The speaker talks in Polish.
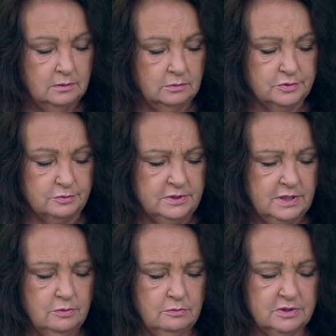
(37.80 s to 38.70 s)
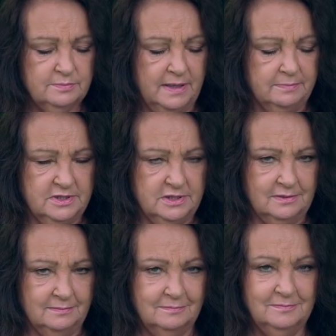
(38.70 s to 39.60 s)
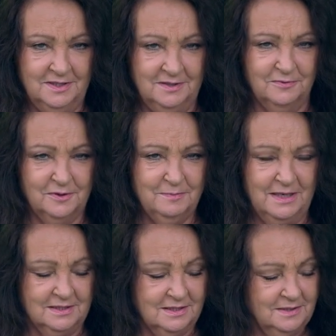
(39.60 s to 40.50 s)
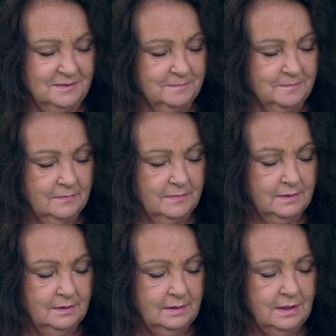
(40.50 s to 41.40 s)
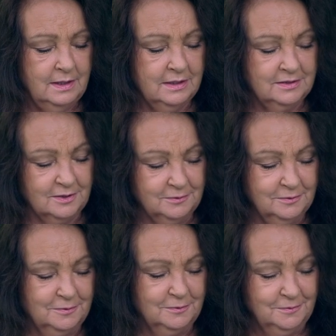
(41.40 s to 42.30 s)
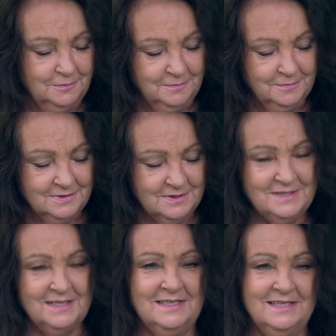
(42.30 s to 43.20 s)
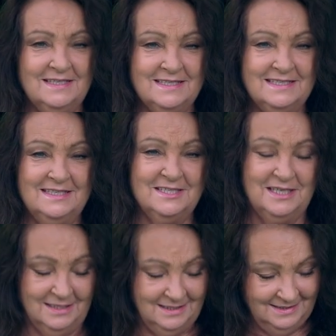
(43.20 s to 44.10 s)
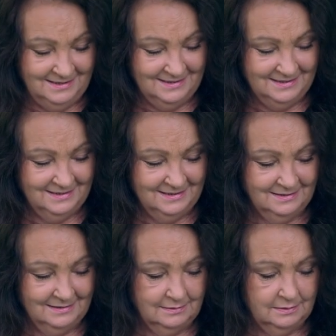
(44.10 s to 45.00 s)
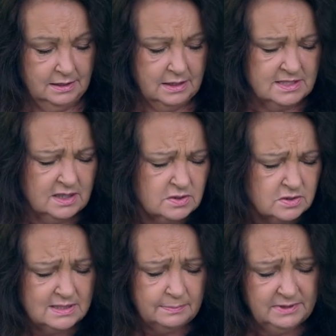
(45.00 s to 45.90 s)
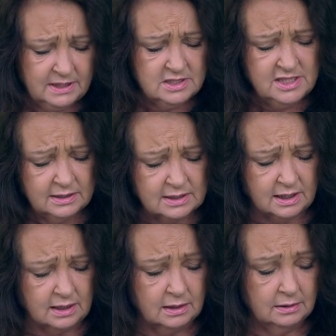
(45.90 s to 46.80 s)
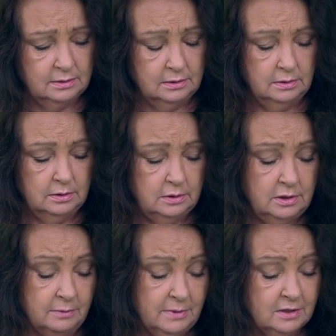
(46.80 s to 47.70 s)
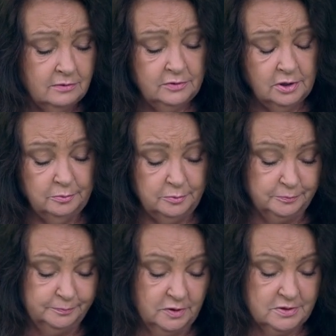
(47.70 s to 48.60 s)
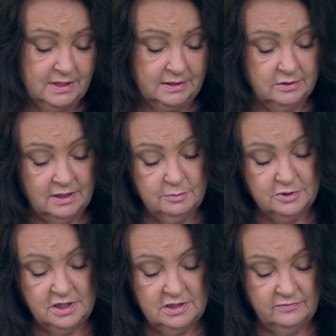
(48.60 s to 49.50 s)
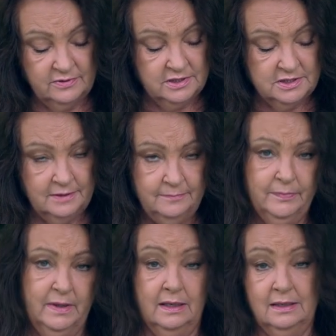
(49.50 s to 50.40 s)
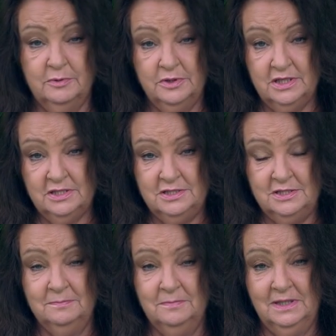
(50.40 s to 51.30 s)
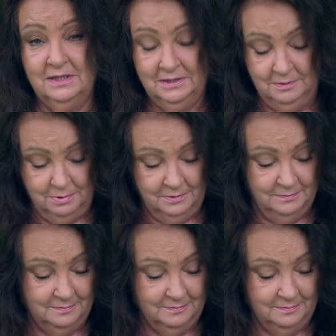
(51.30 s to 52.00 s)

usłyszał głos babci, informatyki. Elektronku, coś taki zdyszany. Chcę o coś zapytać dziadka. Nie ma go w domu. Ostatnio albo siedzi w lesie, albo jeździ na ryby.